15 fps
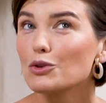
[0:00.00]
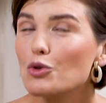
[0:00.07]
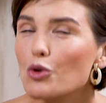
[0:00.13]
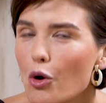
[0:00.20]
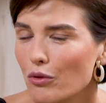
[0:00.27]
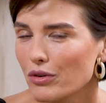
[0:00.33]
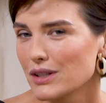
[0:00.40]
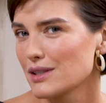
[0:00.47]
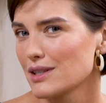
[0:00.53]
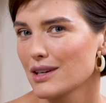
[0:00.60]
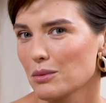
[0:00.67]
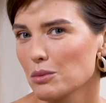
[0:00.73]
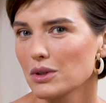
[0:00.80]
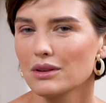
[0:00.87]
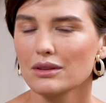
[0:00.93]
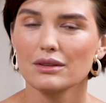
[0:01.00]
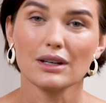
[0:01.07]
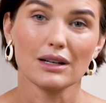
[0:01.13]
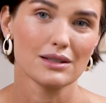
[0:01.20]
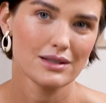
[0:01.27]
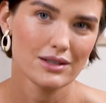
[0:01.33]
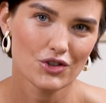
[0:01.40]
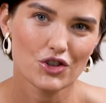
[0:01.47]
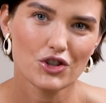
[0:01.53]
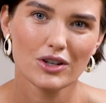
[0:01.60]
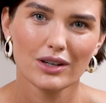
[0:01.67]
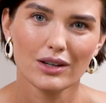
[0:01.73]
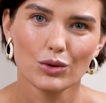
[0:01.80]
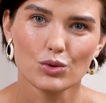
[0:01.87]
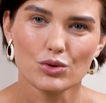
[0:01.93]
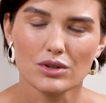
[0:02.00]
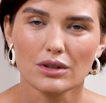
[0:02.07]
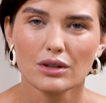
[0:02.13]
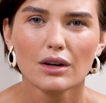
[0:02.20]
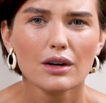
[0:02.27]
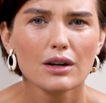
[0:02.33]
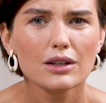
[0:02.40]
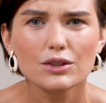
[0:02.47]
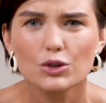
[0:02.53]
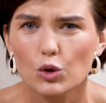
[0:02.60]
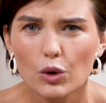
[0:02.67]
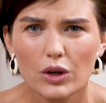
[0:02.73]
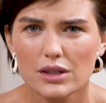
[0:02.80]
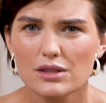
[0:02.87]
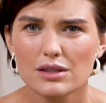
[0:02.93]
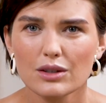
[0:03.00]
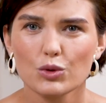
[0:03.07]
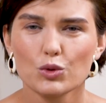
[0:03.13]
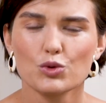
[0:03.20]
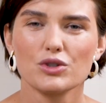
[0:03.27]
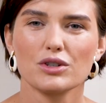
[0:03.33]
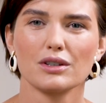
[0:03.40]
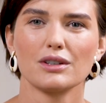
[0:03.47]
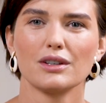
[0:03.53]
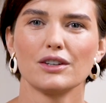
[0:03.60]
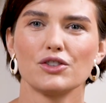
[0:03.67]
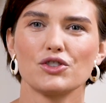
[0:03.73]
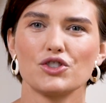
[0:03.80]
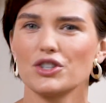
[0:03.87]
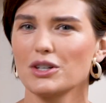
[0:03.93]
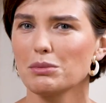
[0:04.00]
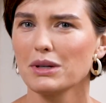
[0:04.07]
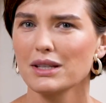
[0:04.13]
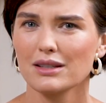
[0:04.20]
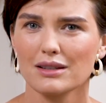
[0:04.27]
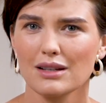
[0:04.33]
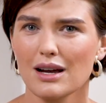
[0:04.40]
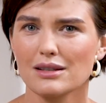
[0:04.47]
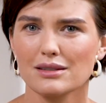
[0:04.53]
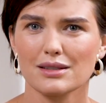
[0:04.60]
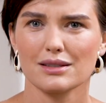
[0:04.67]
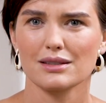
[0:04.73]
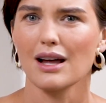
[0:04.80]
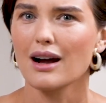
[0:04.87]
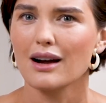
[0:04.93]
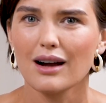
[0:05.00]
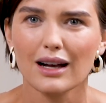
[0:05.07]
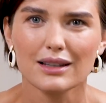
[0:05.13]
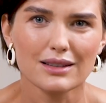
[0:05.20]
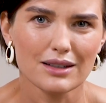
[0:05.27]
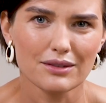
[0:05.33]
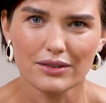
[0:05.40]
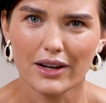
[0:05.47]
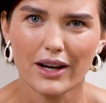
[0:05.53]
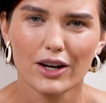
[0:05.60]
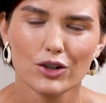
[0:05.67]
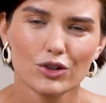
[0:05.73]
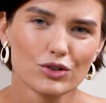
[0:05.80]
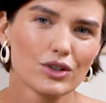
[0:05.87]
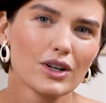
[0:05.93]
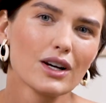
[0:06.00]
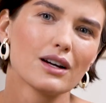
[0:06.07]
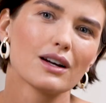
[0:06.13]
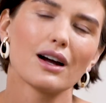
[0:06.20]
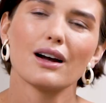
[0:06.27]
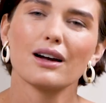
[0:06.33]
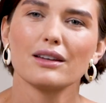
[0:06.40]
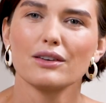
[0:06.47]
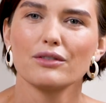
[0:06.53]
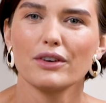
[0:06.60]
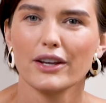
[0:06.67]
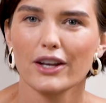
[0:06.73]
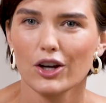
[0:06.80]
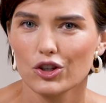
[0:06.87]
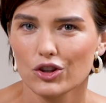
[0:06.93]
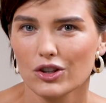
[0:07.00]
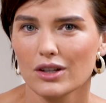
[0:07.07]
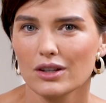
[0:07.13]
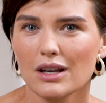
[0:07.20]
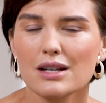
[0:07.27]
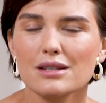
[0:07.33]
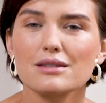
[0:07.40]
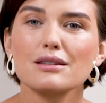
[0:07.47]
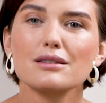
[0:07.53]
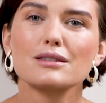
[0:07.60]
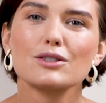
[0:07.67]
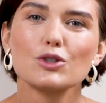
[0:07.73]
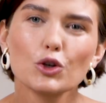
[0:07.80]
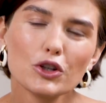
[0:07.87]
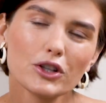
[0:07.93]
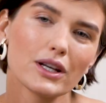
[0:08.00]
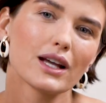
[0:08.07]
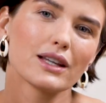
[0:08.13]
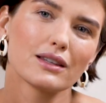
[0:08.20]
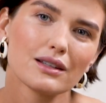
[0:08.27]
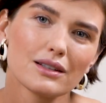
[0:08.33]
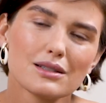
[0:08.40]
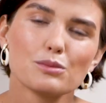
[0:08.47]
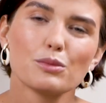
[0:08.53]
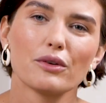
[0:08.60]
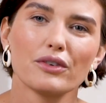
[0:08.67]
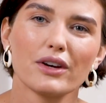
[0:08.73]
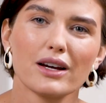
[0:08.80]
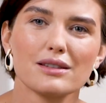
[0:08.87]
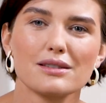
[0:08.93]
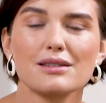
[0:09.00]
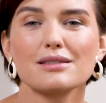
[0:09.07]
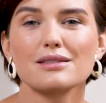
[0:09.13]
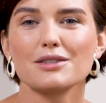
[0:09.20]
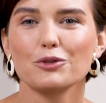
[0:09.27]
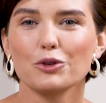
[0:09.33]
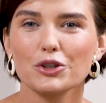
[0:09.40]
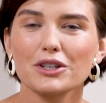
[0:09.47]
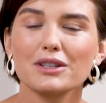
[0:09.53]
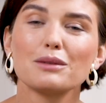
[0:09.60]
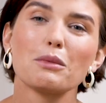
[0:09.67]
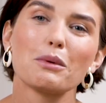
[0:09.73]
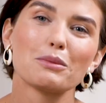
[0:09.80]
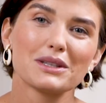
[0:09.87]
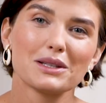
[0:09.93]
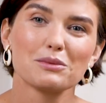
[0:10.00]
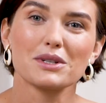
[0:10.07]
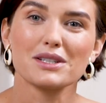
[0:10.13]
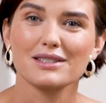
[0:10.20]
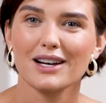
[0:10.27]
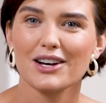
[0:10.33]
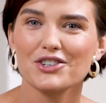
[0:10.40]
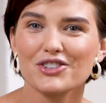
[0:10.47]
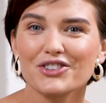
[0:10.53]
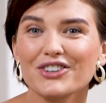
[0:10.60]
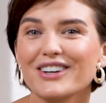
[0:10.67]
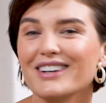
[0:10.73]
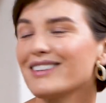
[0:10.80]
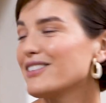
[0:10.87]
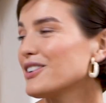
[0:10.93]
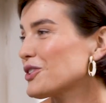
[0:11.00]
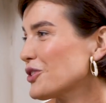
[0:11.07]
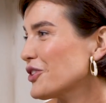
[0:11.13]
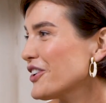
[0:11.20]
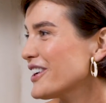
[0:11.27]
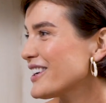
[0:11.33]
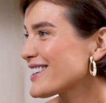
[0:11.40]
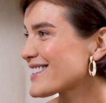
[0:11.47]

новый термин – токсичные люди. Кто эти люди? Чем они нас так отравляют? Как они влияют на нас и стоит ли от них избавляться? Сегодня нам об этом расскажет Виктория